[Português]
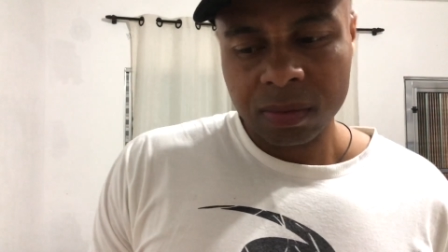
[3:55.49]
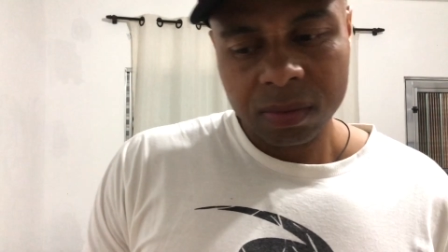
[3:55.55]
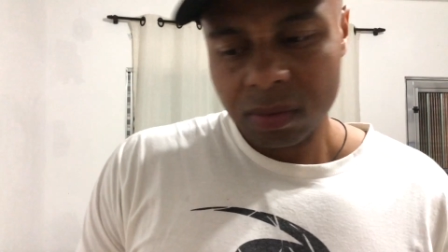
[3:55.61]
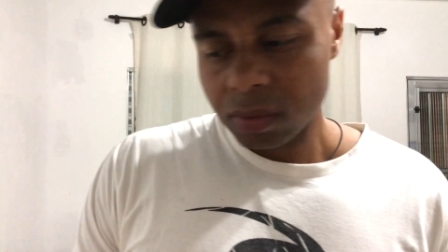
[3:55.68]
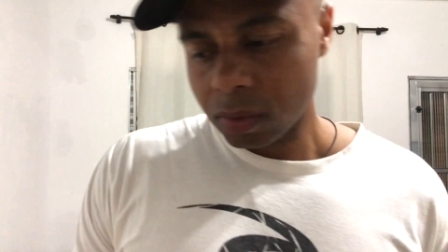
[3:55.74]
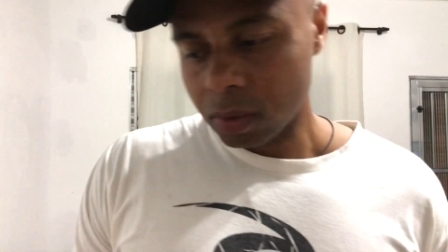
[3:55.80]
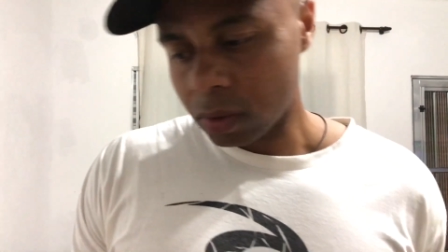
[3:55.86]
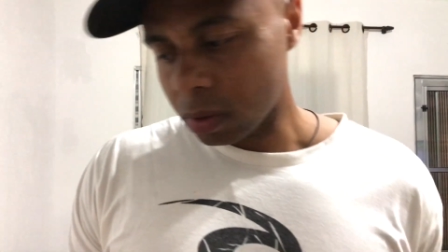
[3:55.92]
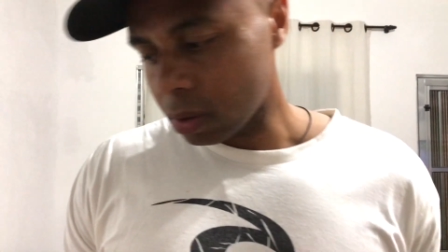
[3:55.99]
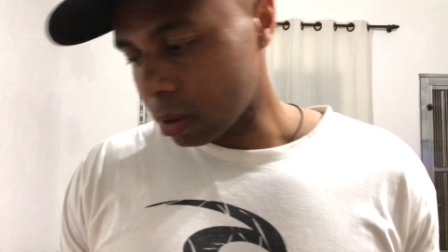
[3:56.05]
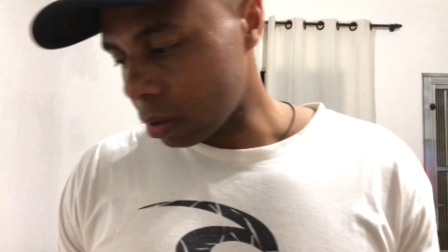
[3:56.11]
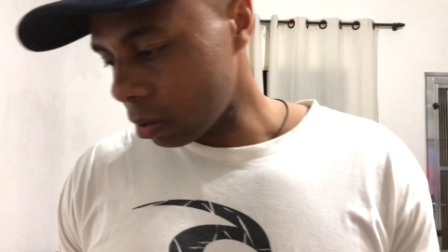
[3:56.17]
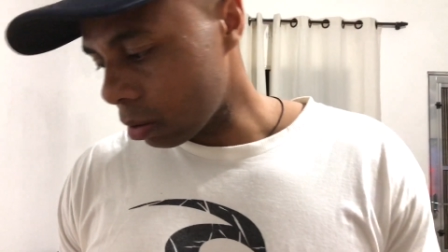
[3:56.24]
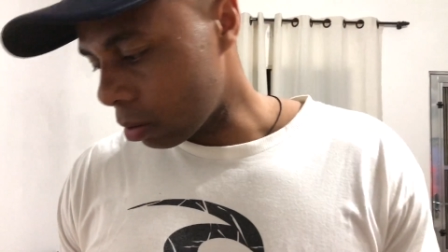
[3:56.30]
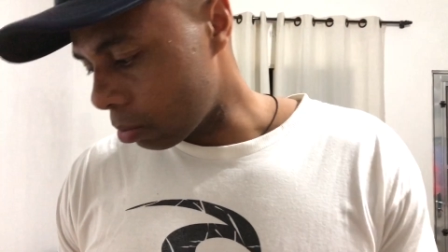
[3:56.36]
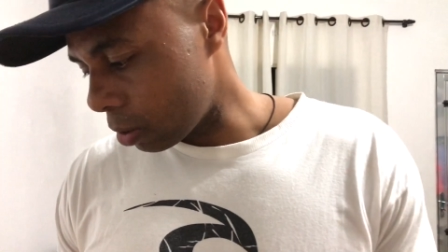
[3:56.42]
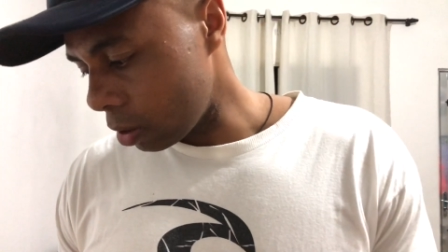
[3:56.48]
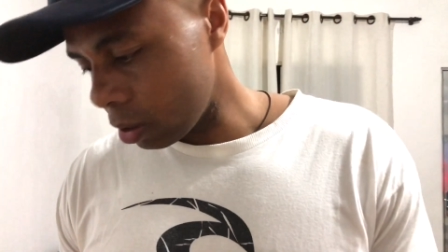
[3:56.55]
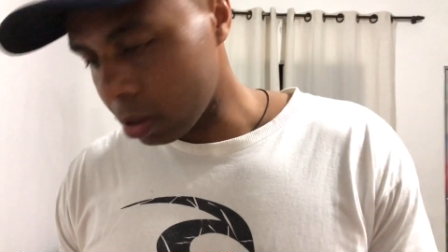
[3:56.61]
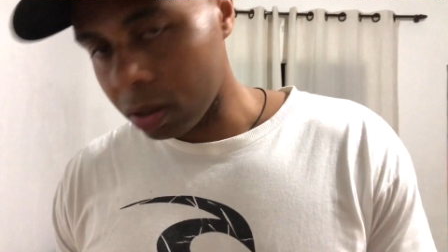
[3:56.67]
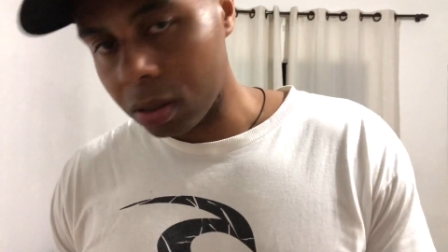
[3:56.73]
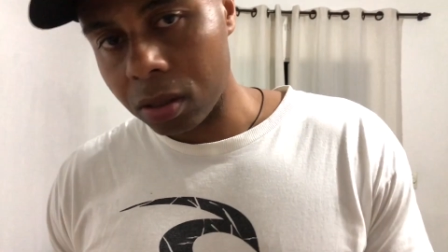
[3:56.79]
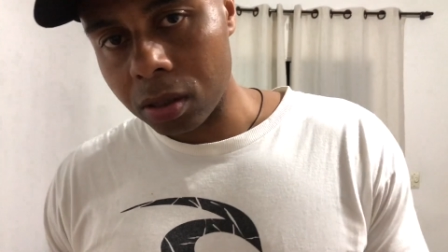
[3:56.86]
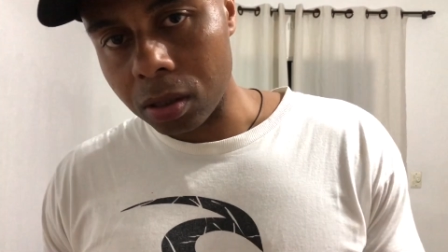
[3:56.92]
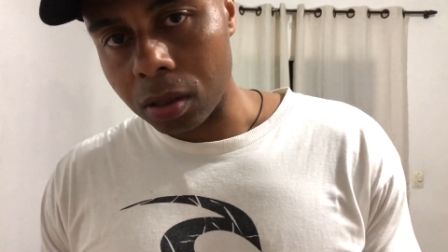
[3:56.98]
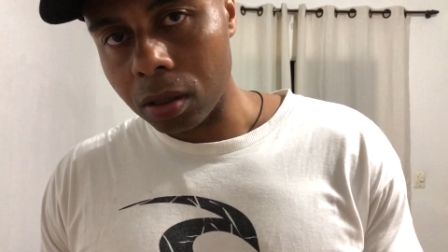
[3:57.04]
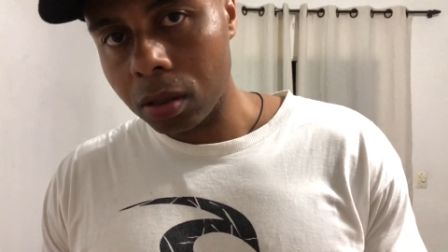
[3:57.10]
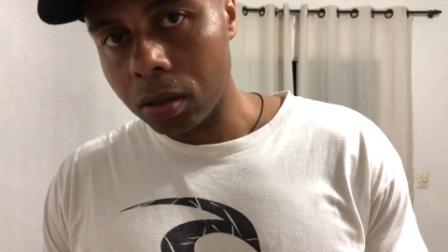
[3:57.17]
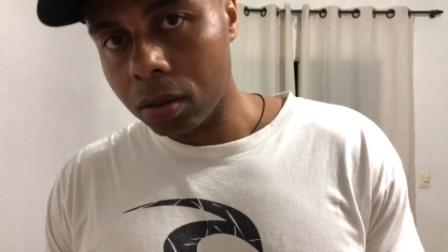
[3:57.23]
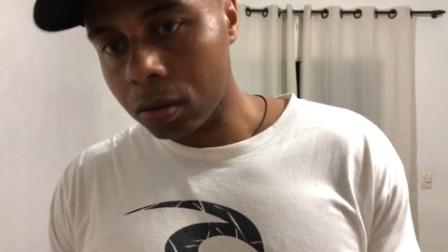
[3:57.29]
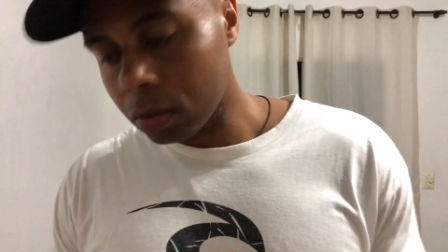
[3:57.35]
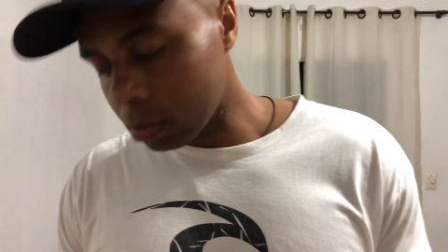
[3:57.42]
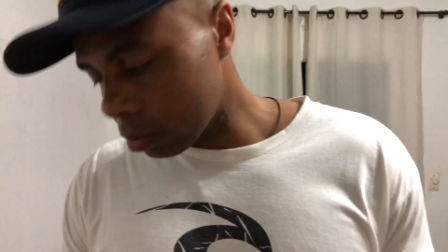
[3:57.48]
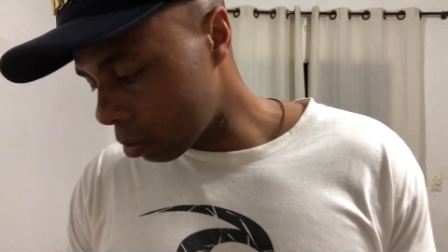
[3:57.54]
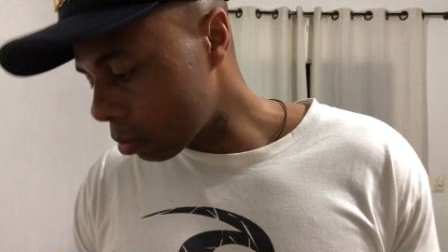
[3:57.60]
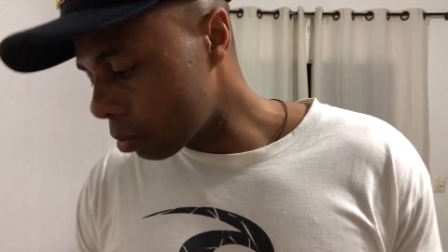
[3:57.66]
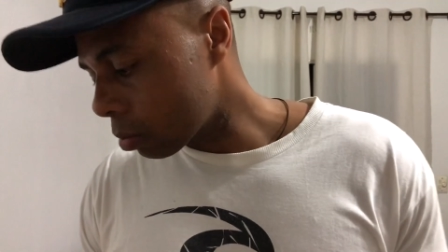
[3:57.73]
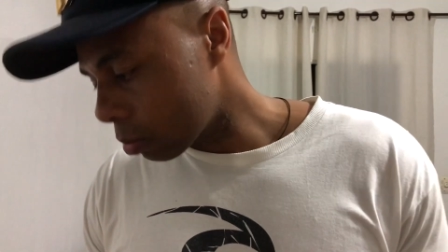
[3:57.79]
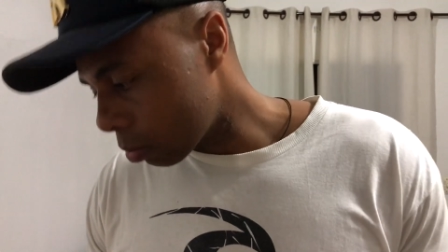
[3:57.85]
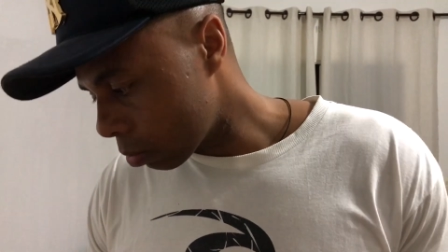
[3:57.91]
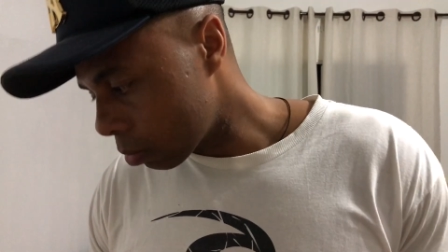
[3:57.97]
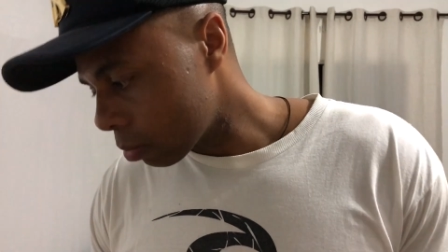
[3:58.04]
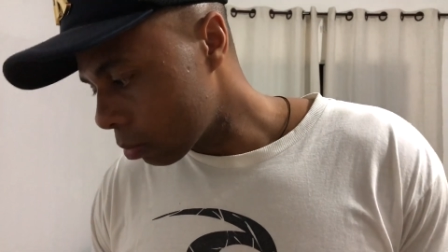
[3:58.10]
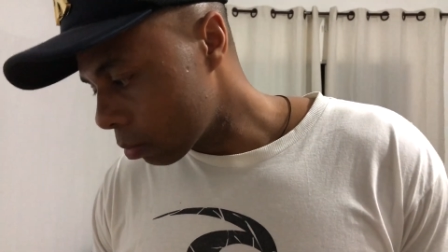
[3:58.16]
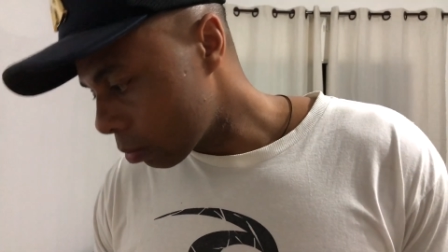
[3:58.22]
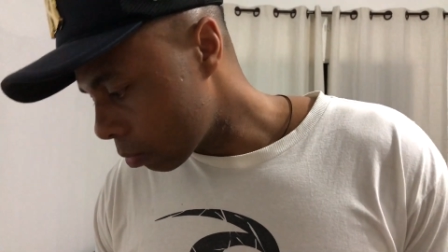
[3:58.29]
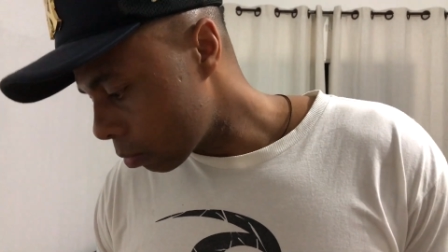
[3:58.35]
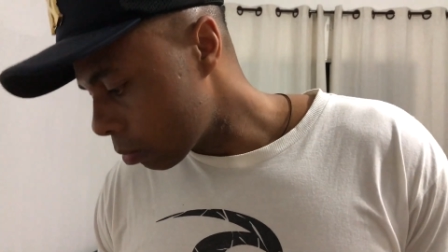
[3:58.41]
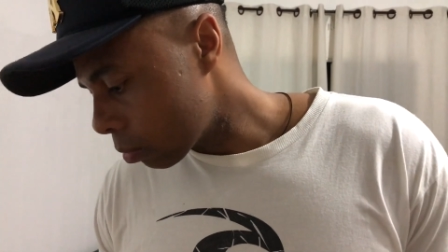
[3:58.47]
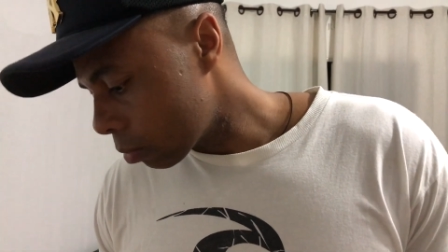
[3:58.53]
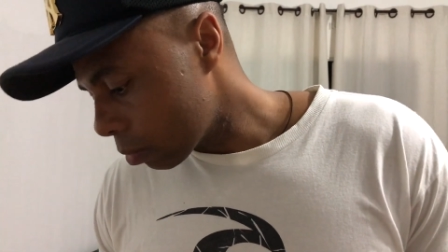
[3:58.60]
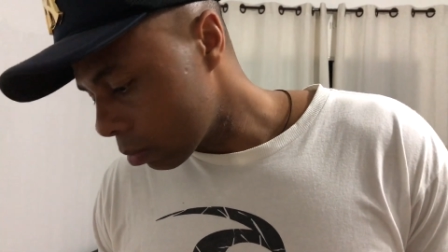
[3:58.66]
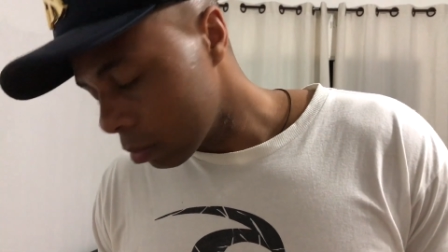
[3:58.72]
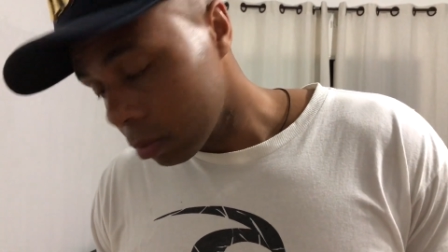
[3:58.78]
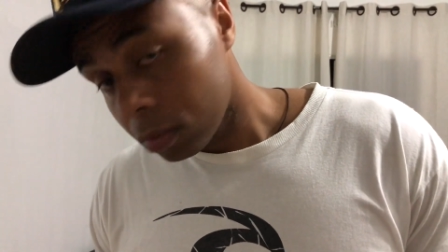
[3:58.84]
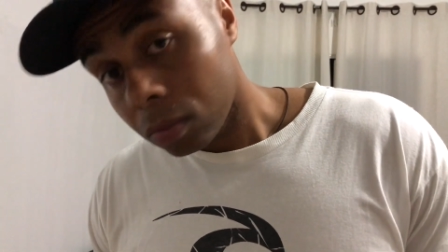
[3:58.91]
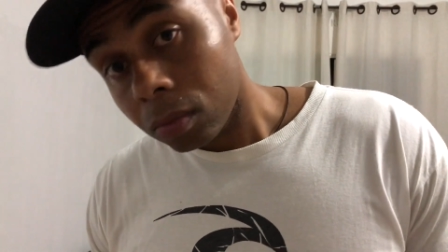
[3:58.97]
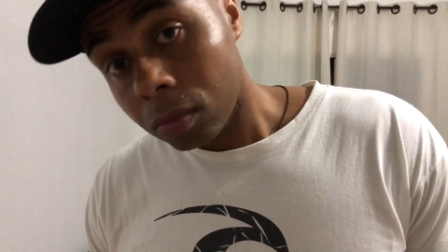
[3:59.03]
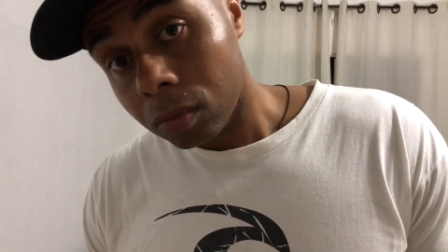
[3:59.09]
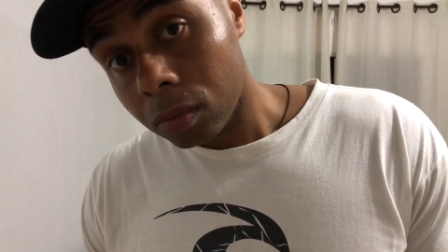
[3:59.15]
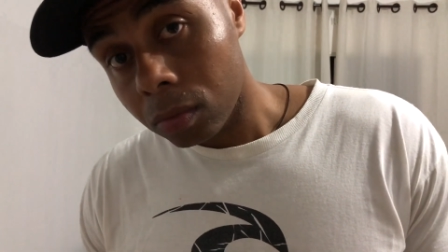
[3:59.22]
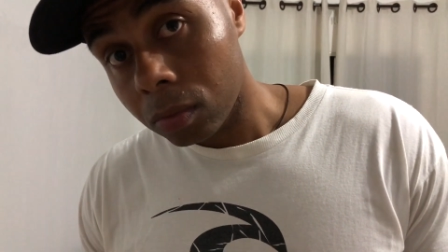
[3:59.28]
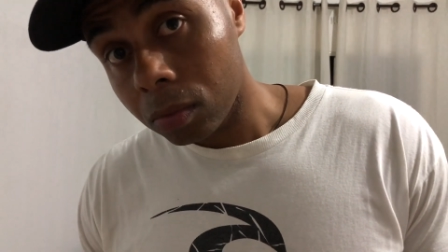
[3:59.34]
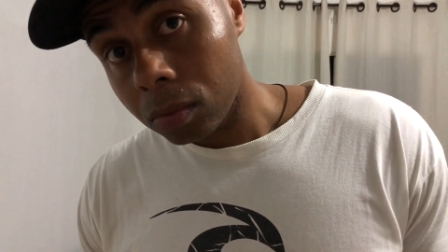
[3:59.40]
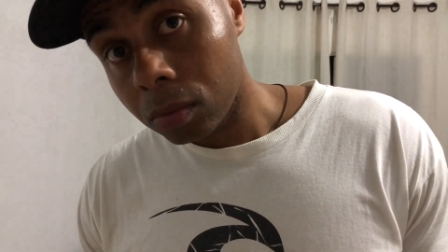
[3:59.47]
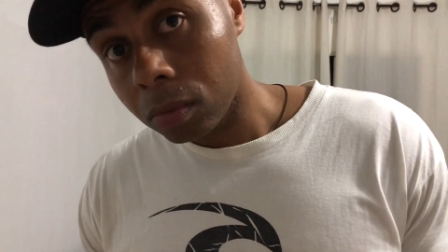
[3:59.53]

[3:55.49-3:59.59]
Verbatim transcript: Não? não Você trouxe pra mim mesmo? Viu? Ah, obrigada, amor.